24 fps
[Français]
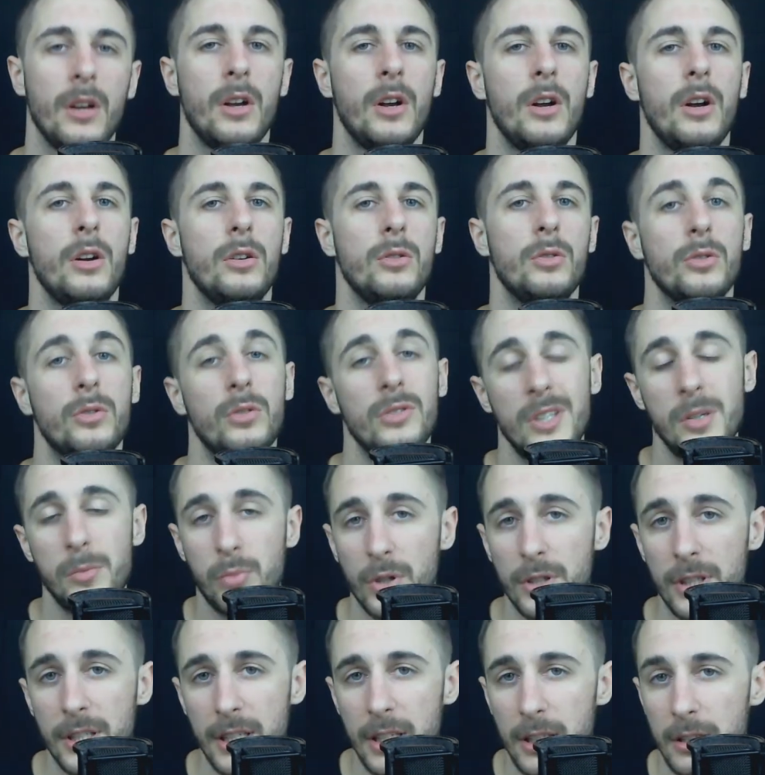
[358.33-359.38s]
Le deuxième
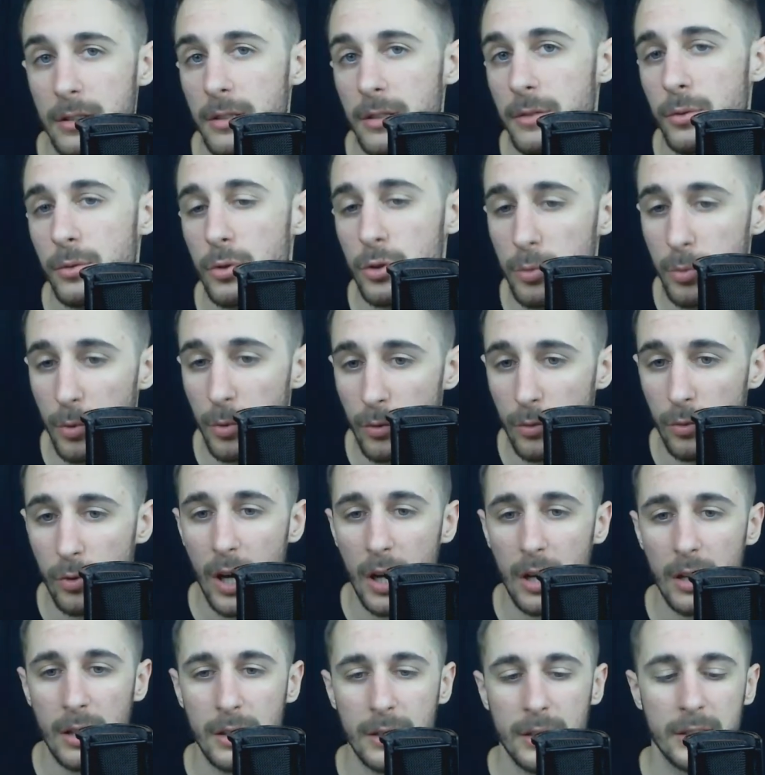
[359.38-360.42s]
point négatif que je peux
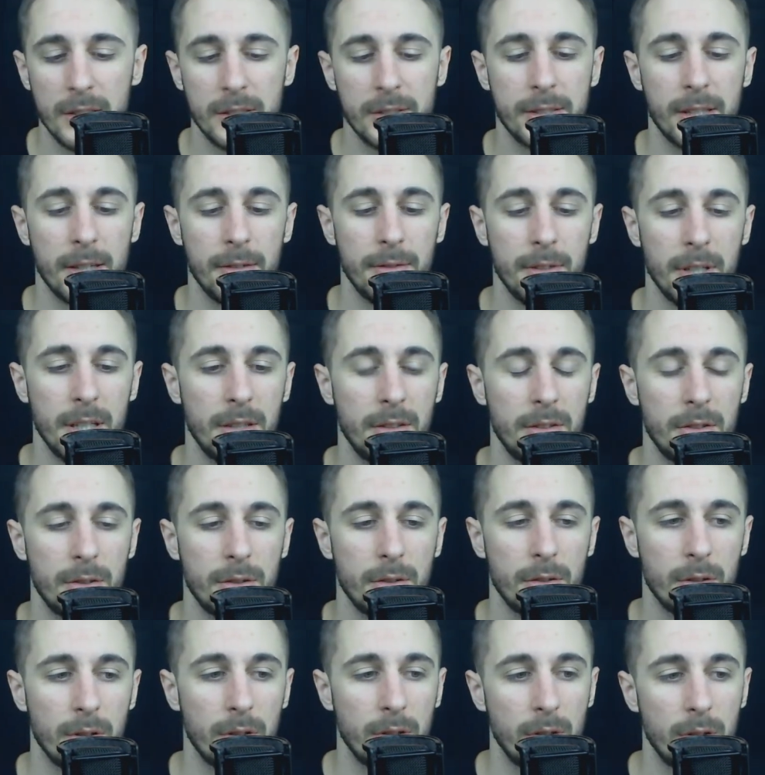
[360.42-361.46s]
voir, ça va être
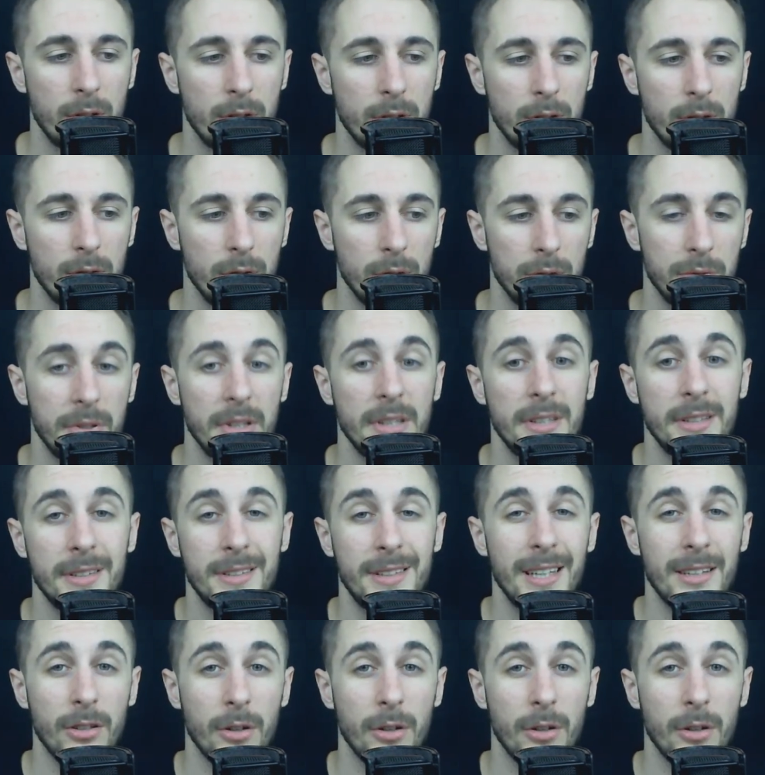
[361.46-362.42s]
euh, le fait d'être